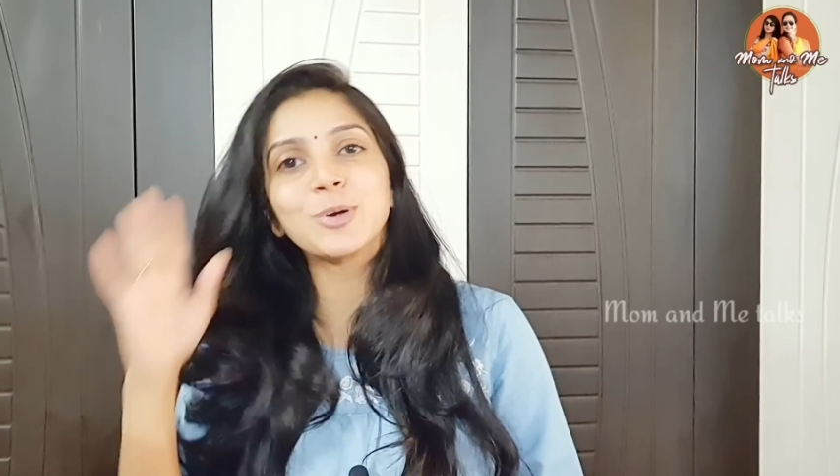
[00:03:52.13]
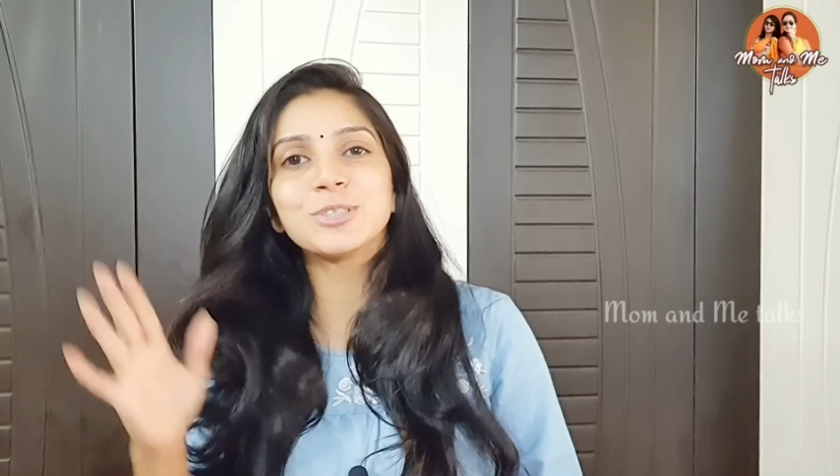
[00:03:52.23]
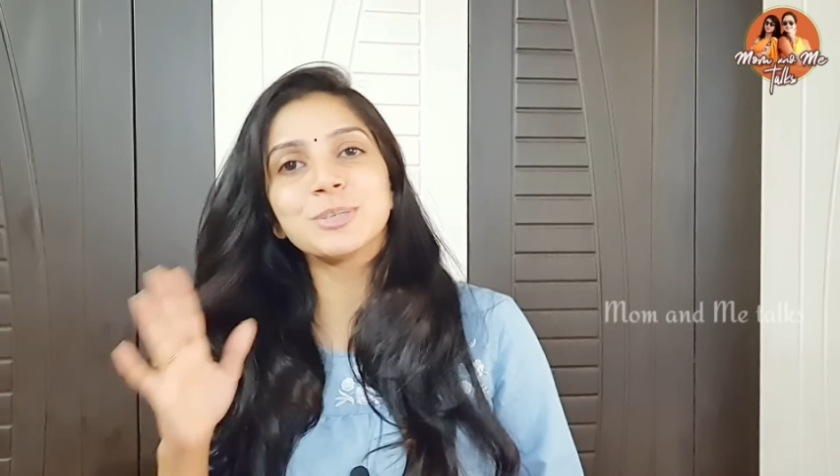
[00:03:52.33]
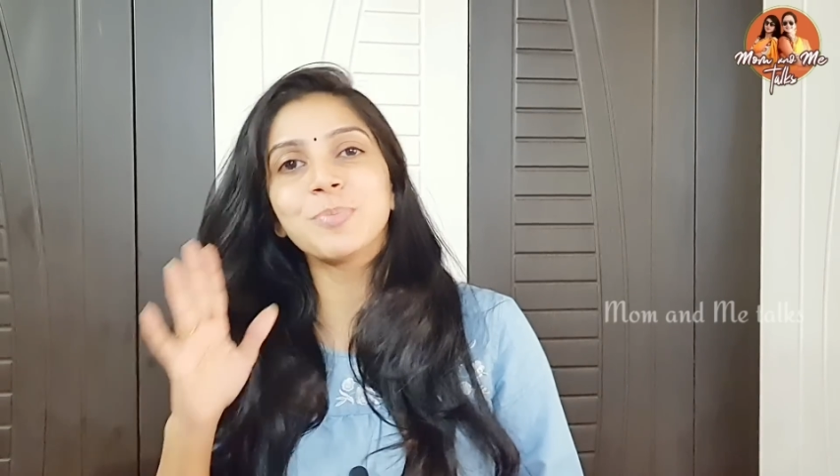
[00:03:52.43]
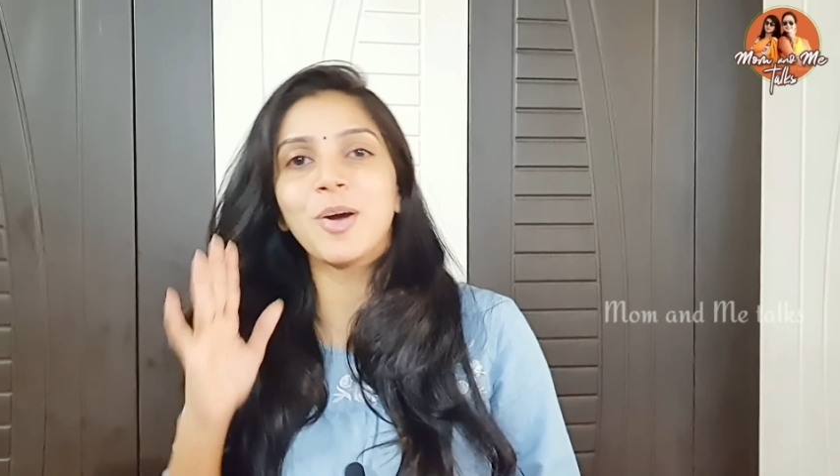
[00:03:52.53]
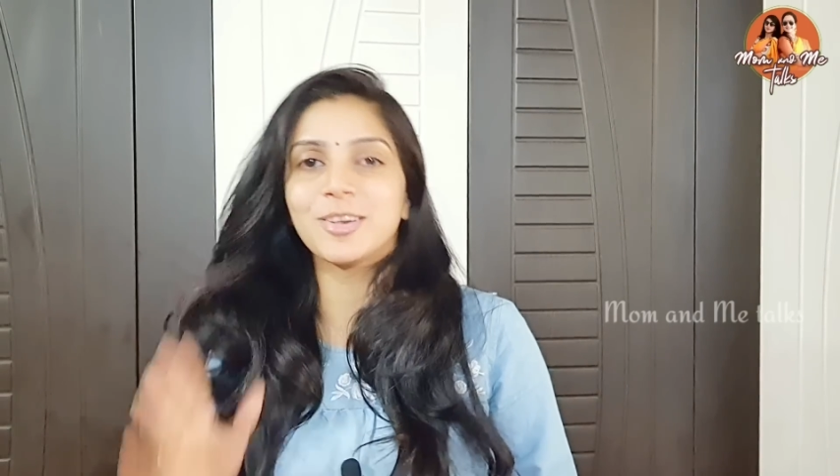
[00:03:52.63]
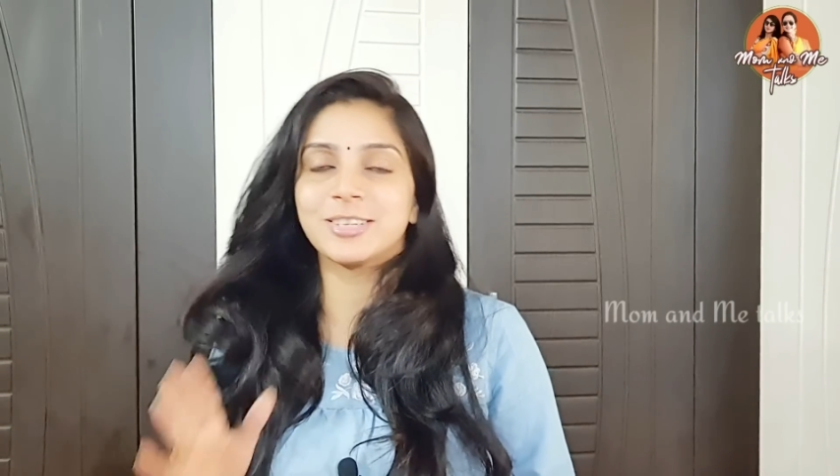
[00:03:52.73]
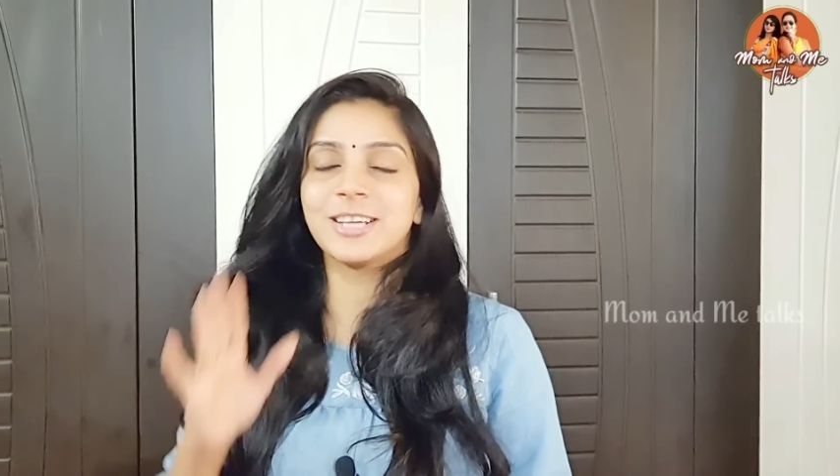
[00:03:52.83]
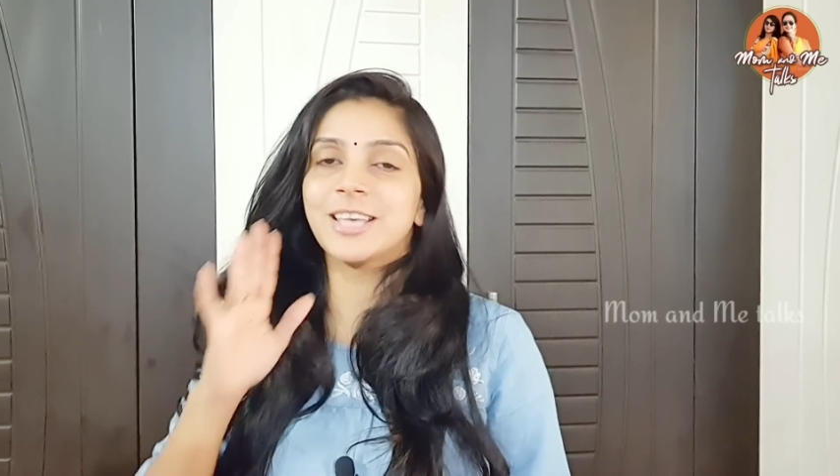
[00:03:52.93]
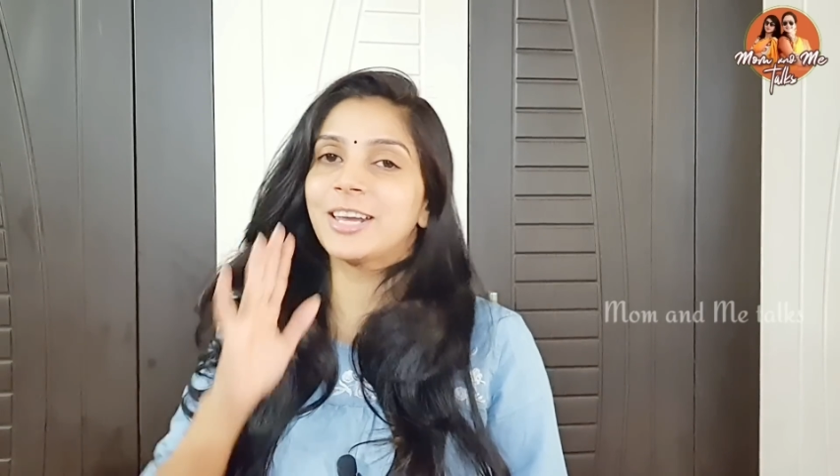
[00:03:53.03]
కొంచెం
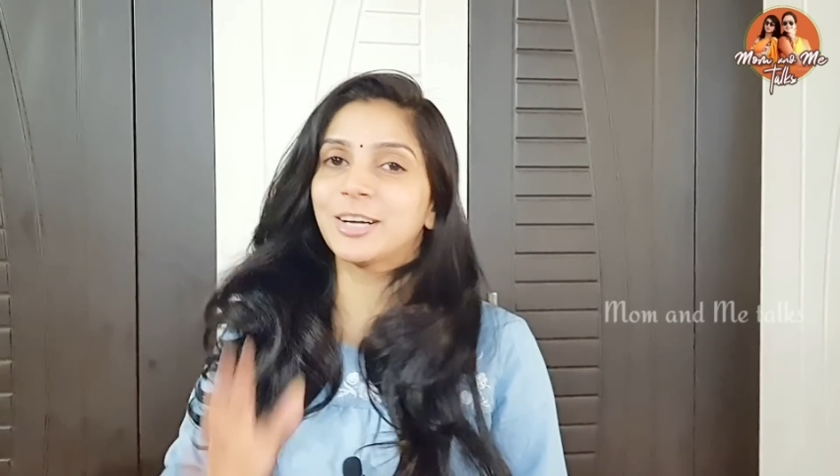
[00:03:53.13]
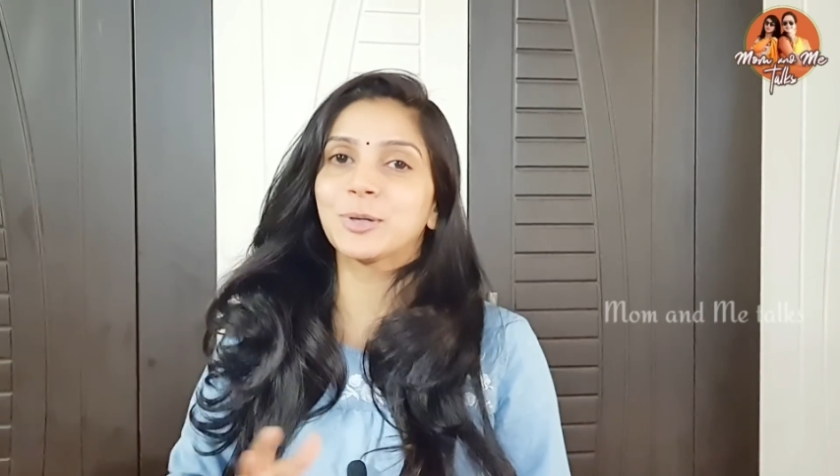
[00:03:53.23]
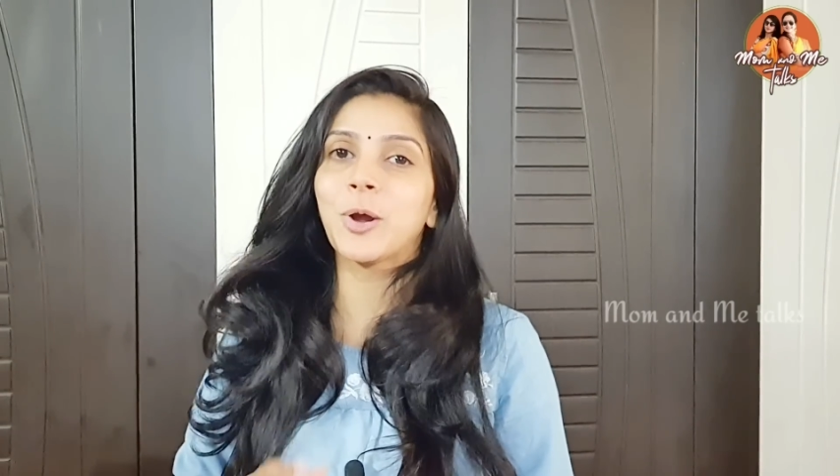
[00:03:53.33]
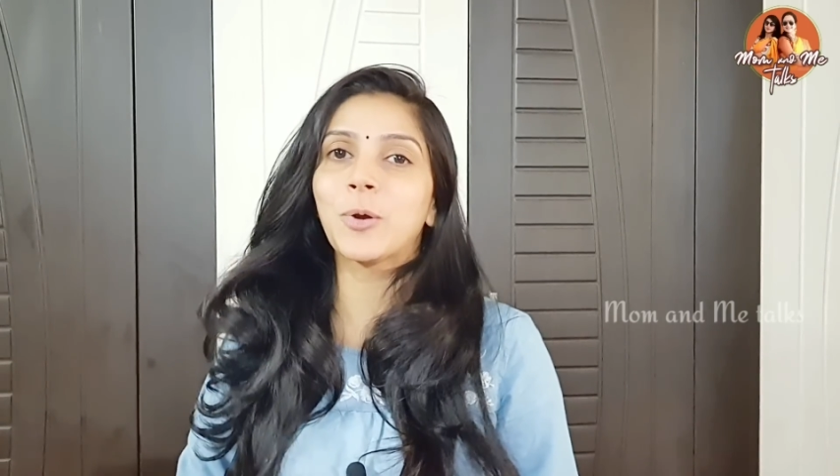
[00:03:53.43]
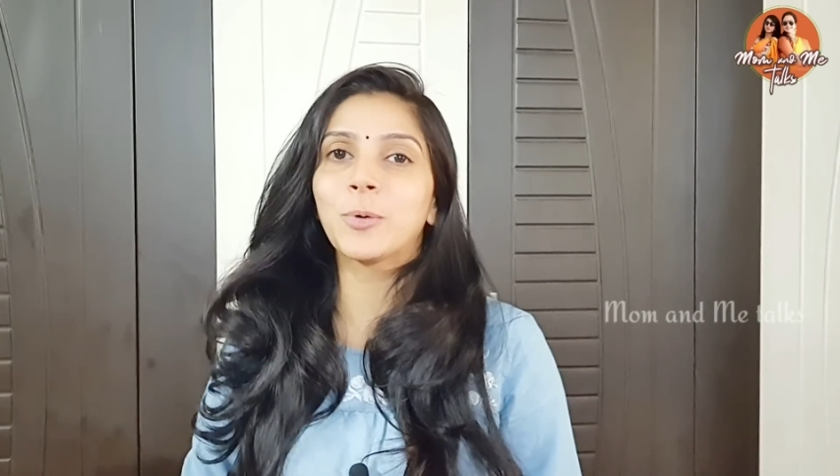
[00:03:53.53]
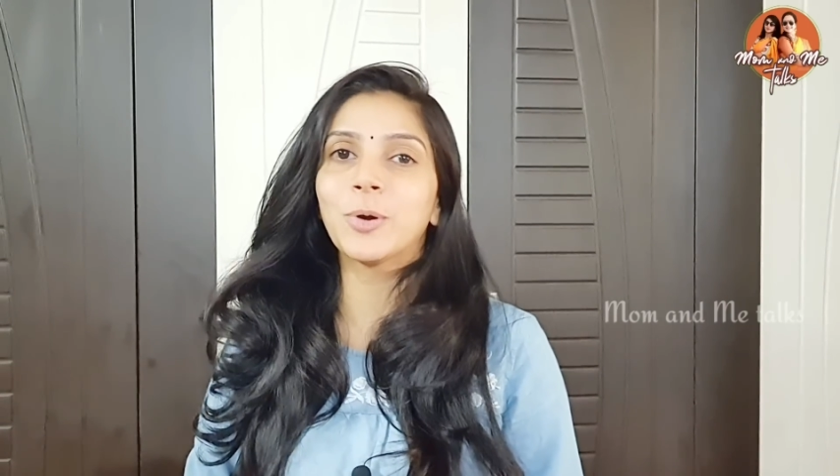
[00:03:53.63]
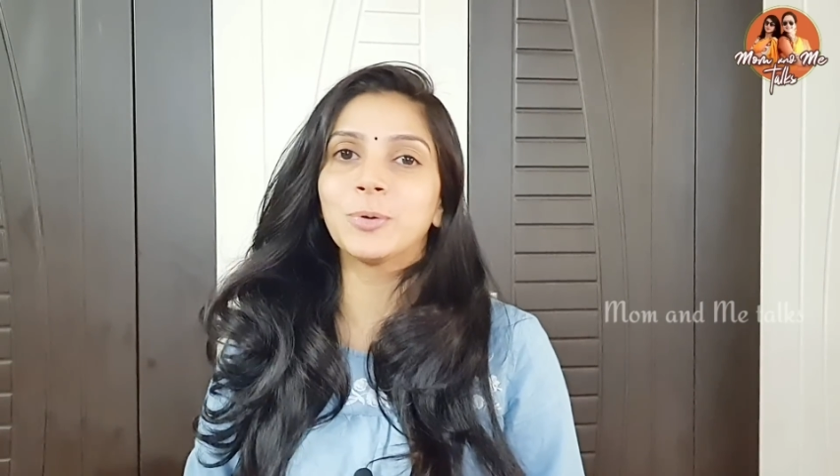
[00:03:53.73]
మాయిశ్చరైజ్ అయినట్టుగా కూడా